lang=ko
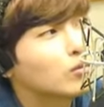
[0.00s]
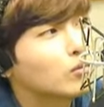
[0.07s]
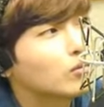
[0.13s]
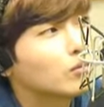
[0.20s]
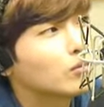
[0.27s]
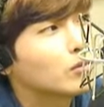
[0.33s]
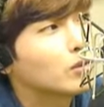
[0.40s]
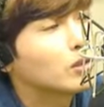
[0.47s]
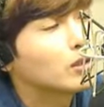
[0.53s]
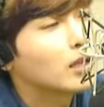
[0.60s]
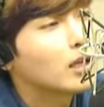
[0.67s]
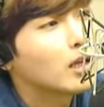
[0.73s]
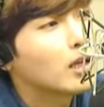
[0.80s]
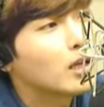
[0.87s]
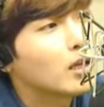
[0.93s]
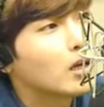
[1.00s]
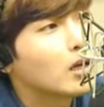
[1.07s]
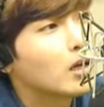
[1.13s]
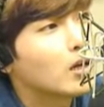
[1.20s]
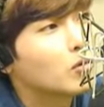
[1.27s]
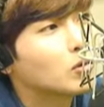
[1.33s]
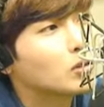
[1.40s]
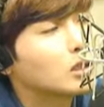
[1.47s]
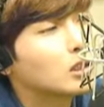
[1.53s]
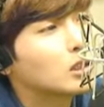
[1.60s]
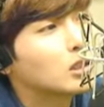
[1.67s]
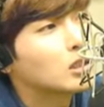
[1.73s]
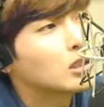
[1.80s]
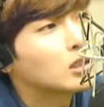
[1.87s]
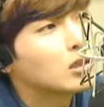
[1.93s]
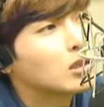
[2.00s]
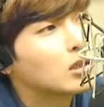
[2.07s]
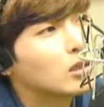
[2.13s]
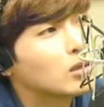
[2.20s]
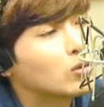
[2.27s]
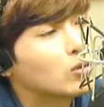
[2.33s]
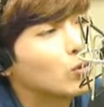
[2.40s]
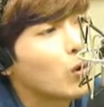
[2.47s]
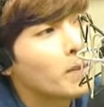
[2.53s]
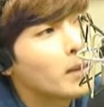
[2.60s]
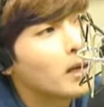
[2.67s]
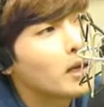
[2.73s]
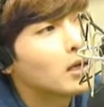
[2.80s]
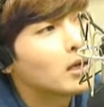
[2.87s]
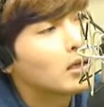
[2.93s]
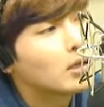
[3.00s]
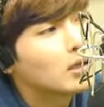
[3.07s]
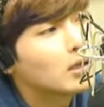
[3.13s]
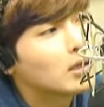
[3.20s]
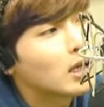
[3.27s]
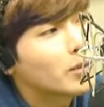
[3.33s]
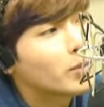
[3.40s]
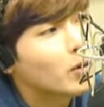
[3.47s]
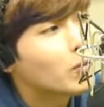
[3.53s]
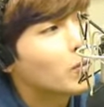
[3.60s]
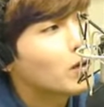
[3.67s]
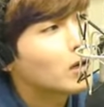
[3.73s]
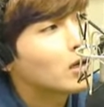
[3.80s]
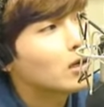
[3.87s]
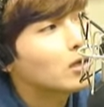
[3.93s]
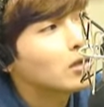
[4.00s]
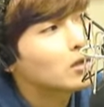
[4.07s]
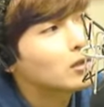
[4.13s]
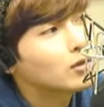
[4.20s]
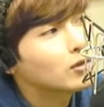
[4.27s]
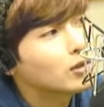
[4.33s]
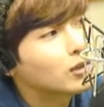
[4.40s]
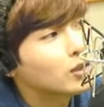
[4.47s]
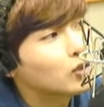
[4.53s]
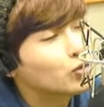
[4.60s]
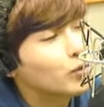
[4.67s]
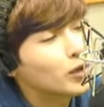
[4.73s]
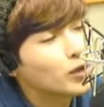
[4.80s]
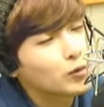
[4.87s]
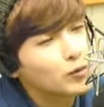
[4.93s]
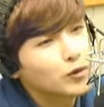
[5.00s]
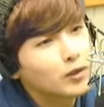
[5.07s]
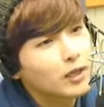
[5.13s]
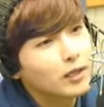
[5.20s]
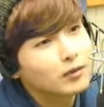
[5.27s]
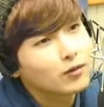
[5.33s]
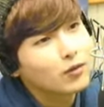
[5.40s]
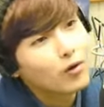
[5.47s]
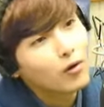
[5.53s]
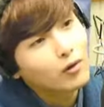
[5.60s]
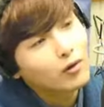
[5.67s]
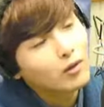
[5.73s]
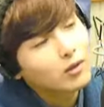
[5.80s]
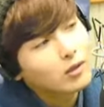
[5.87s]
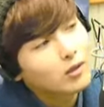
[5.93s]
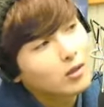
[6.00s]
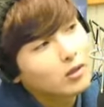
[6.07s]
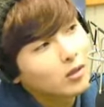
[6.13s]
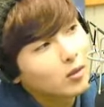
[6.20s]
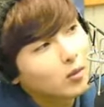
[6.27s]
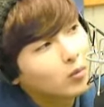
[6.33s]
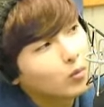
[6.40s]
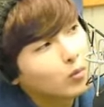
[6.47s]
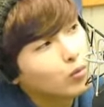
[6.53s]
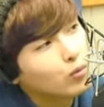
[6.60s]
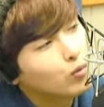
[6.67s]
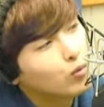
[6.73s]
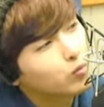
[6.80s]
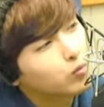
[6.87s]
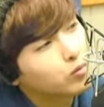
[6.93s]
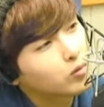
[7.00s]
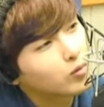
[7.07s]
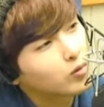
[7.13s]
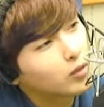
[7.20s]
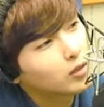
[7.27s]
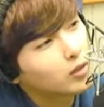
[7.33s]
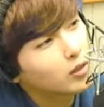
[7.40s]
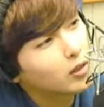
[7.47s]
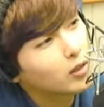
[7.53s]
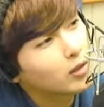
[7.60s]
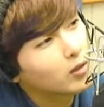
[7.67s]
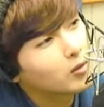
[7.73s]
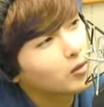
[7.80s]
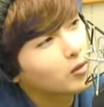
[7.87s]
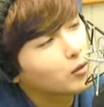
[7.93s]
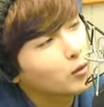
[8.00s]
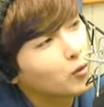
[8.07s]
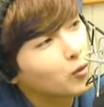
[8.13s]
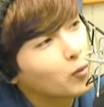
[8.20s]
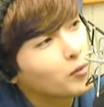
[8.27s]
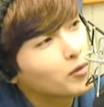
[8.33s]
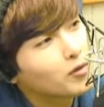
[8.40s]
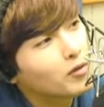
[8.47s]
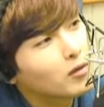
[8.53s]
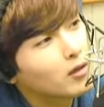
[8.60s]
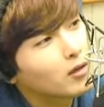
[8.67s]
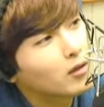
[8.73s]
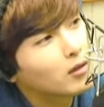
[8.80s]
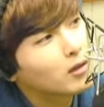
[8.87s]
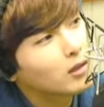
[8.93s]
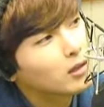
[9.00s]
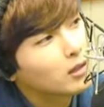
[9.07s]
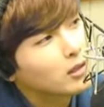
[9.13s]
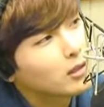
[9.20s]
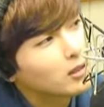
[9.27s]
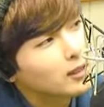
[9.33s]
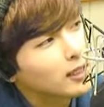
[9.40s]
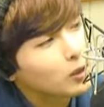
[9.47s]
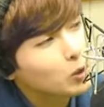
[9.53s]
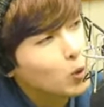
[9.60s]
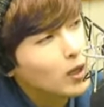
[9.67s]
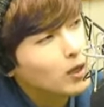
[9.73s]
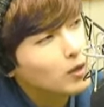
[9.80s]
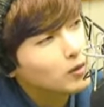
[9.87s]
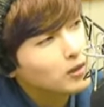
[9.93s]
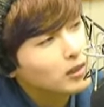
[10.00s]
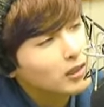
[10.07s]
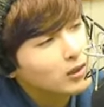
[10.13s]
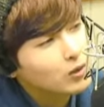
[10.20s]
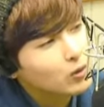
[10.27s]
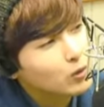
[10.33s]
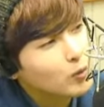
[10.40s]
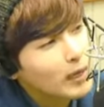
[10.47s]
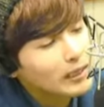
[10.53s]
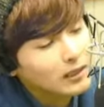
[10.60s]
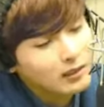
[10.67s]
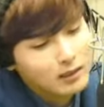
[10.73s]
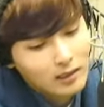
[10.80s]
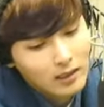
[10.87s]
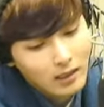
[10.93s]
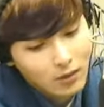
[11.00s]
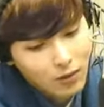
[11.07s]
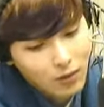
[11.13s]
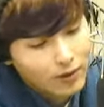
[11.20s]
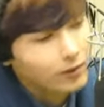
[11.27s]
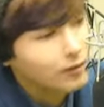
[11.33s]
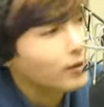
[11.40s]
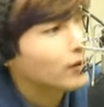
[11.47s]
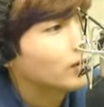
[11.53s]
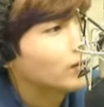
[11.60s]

음, 그때 아버지 또 엄마, 아빠 엄마가 그렇게 할 수밖에 없었다는 거. 뭐 크게 그런 건 없는데 사소한 것들에서 또 많이 느낄 것 같아요.